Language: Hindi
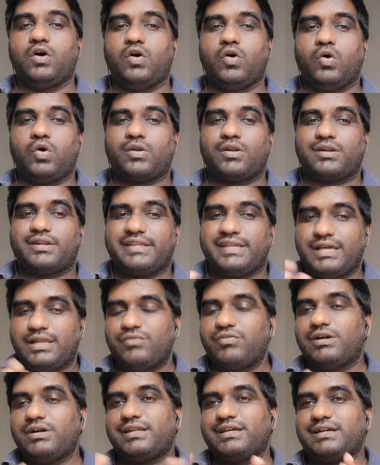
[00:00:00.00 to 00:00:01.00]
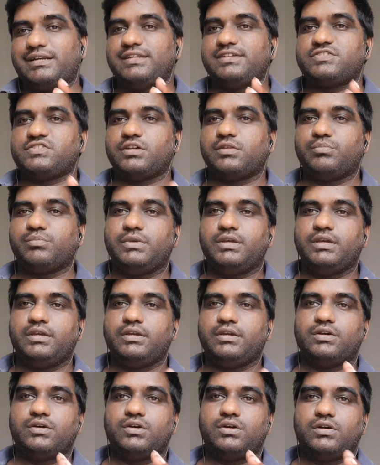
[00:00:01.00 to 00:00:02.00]
और रियल वर्ल्ड कंडीशन
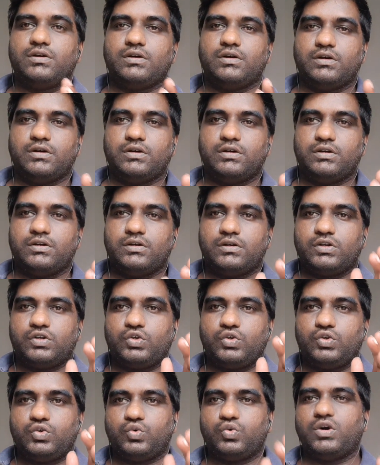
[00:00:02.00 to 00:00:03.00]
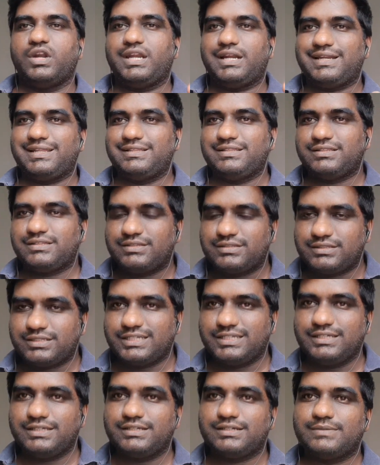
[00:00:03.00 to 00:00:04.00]
में टू हंड्रेड एंड
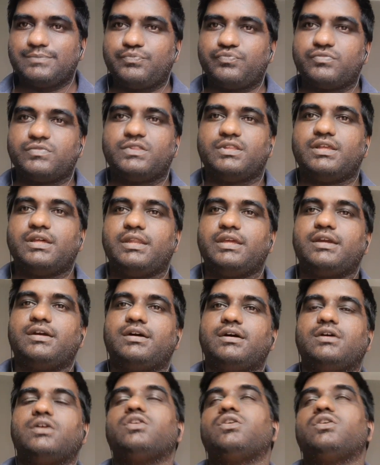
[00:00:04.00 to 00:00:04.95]
थ्री देने का